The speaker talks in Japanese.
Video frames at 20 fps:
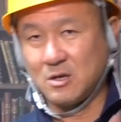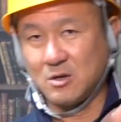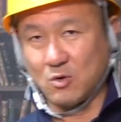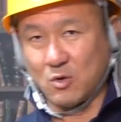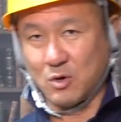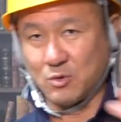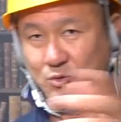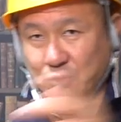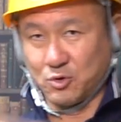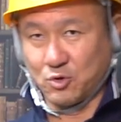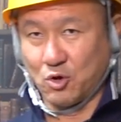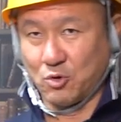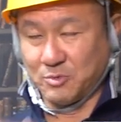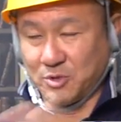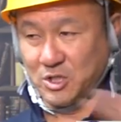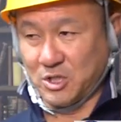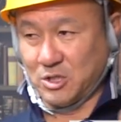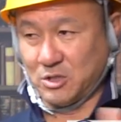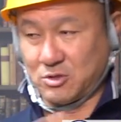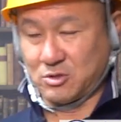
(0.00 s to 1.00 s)
要は振り込
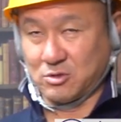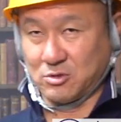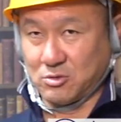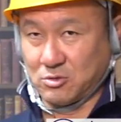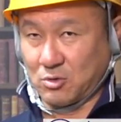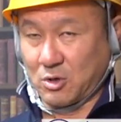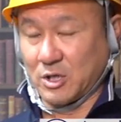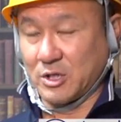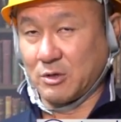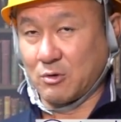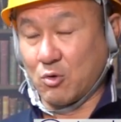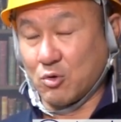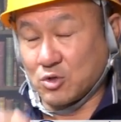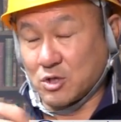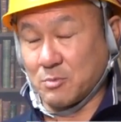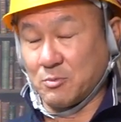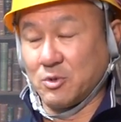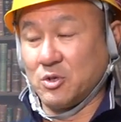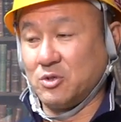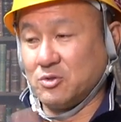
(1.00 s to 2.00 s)
みするとかで口
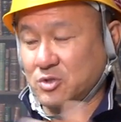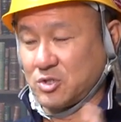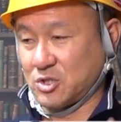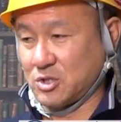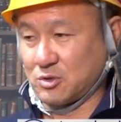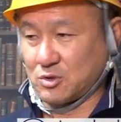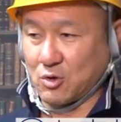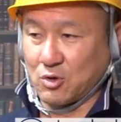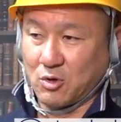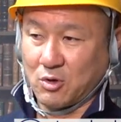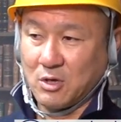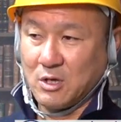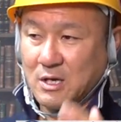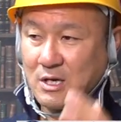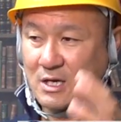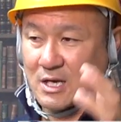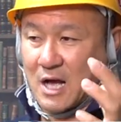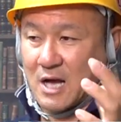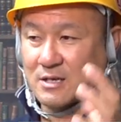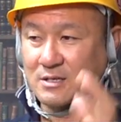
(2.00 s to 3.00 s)
座もいるし、その
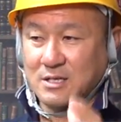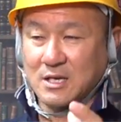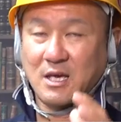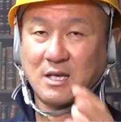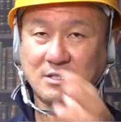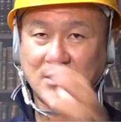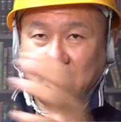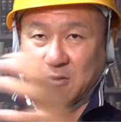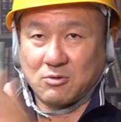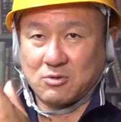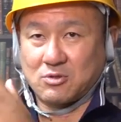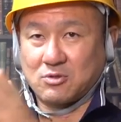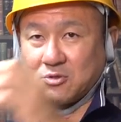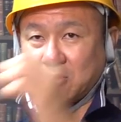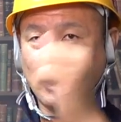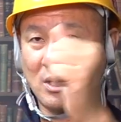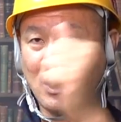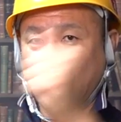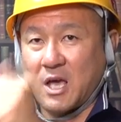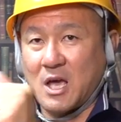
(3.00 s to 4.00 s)
関係性を作っ
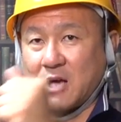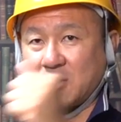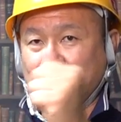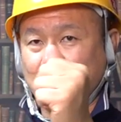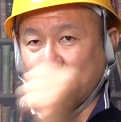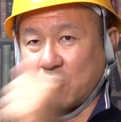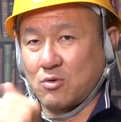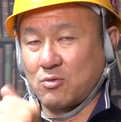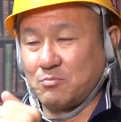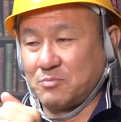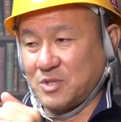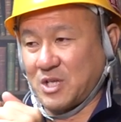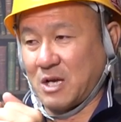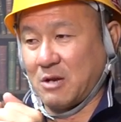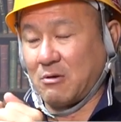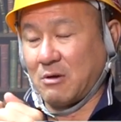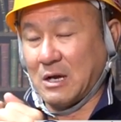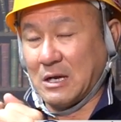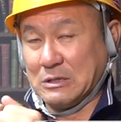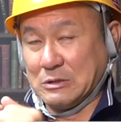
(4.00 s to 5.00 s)
て契約書みたいな
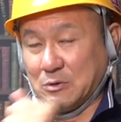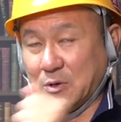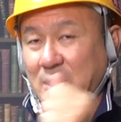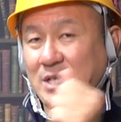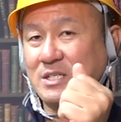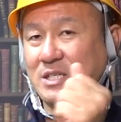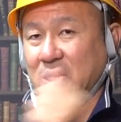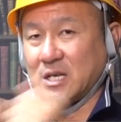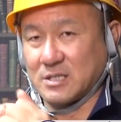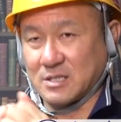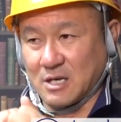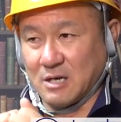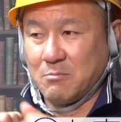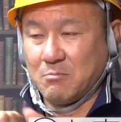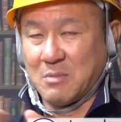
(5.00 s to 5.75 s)
のがいるわけじゃないですか。